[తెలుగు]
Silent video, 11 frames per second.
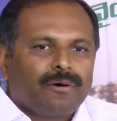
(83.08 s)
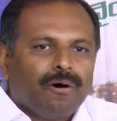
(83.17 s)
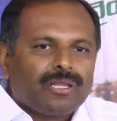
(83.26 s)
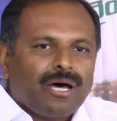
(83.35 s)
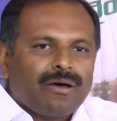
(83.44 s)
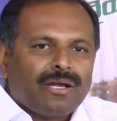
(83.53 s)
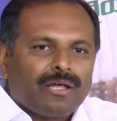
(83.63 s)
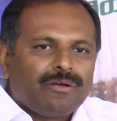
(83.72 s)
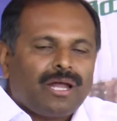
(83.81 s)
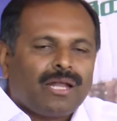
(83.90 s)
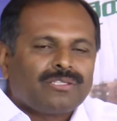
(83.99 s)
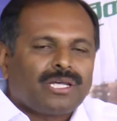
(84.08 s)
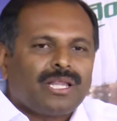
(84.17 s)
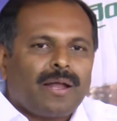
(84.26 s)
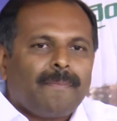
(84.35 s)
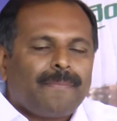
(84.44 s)
ఈ గోదావరి నదుల
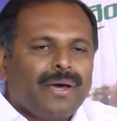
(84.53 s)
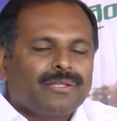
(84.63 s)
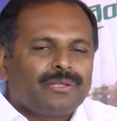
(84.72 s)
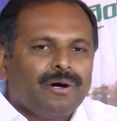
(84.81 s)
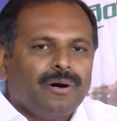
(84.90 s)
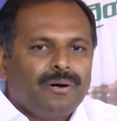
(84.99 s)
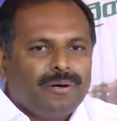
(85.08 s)
అనుసంధానం పేరుతో